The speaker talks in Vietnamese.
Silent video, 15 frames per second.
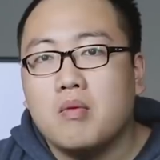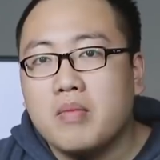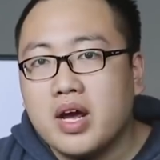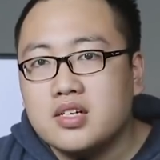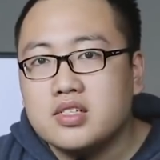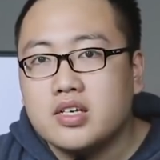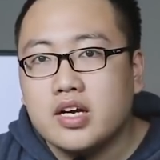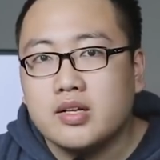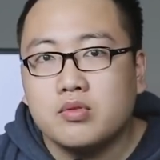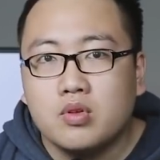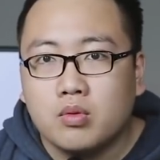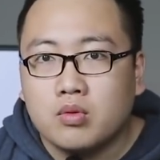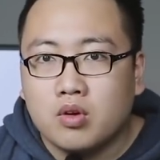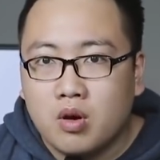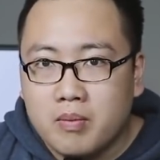comment gì hãy tiếp
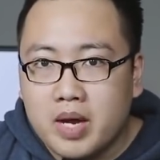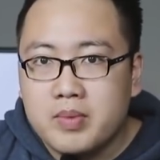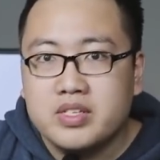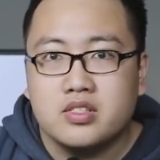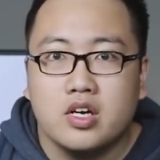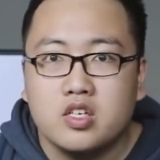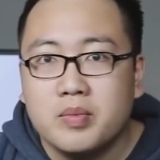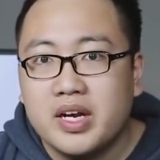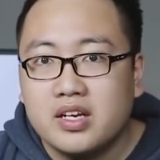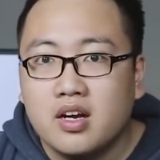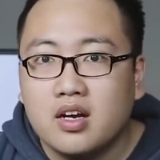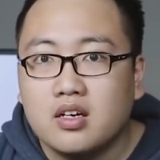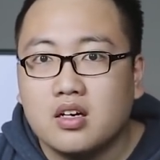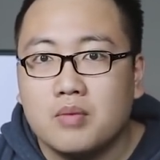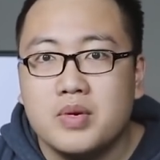tục comment bên dưới cho mình
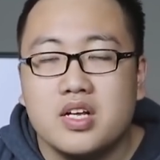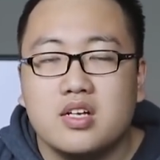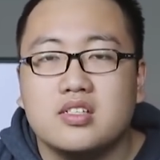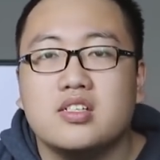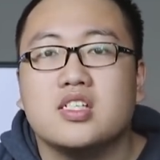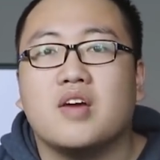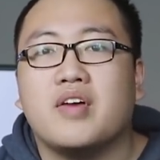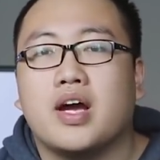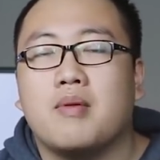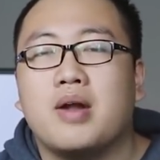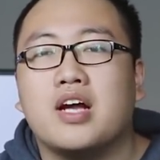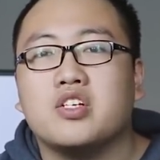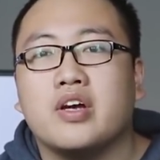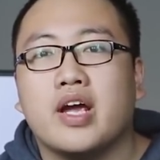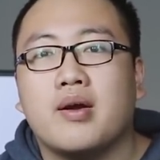nhé. Còn bây giờ xin chào và hẹn gặp
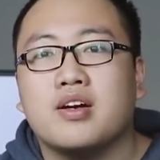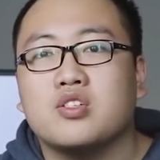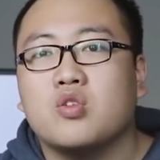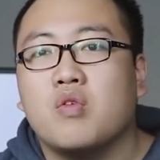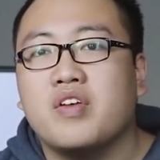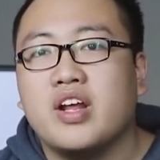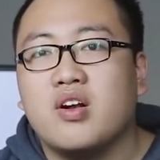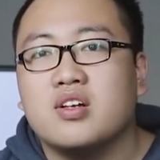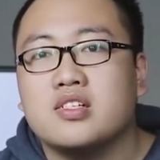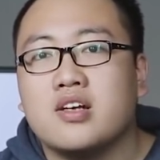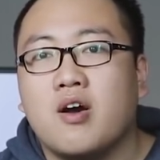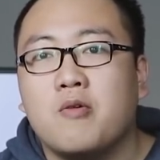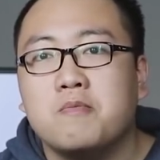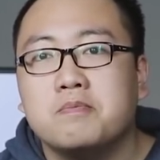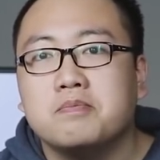lại cho anh em các số video lần
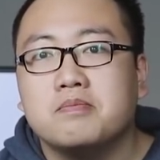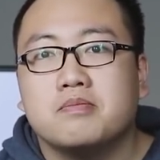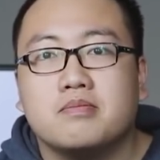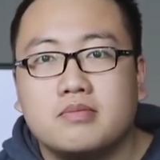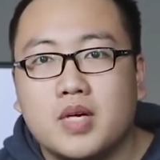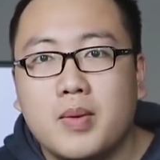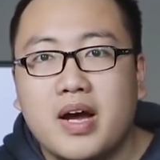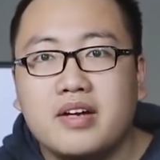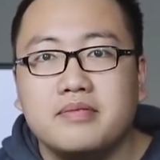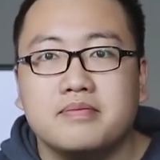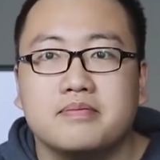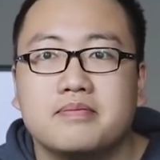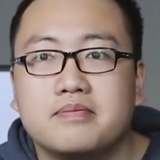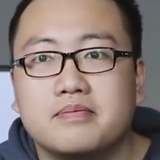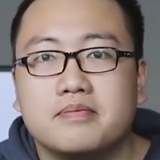sau. Bye
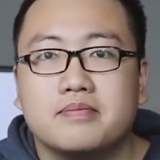bye.